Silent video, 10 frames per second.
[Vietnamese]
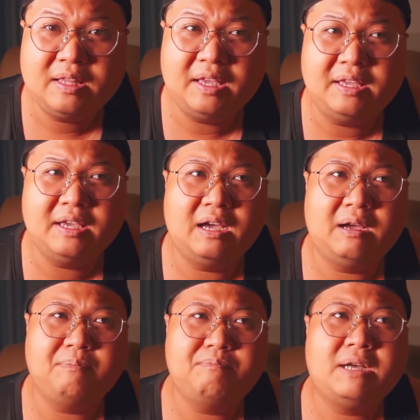thì
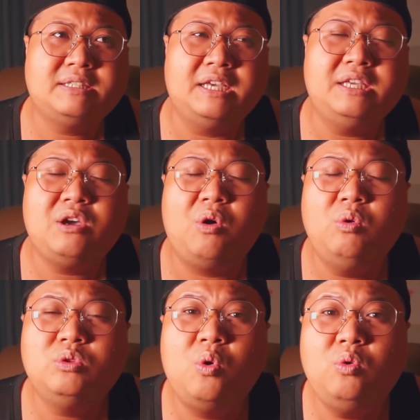à, bác sĩ cho
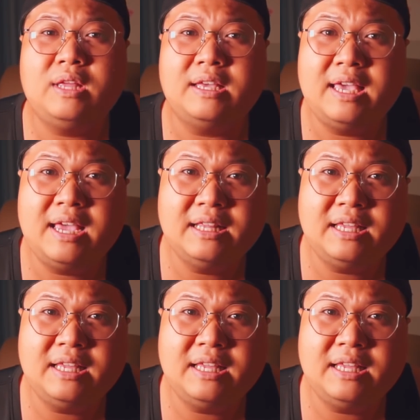uống thuốc này kia